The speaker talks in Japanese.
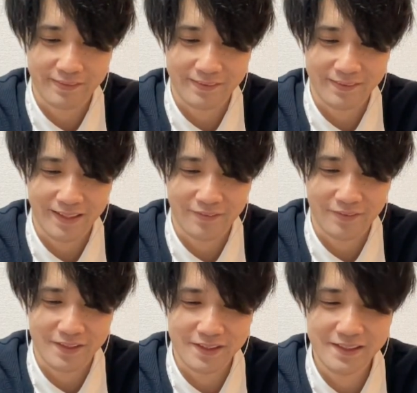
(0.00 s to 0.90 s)
ん。結構き
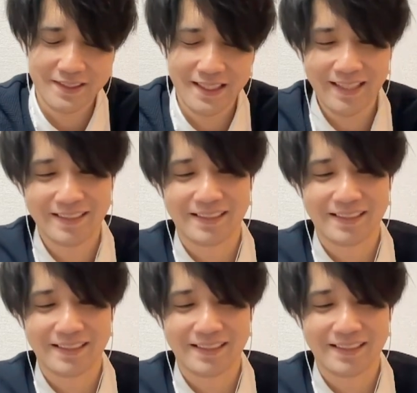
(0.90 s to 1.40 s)
ついっすね。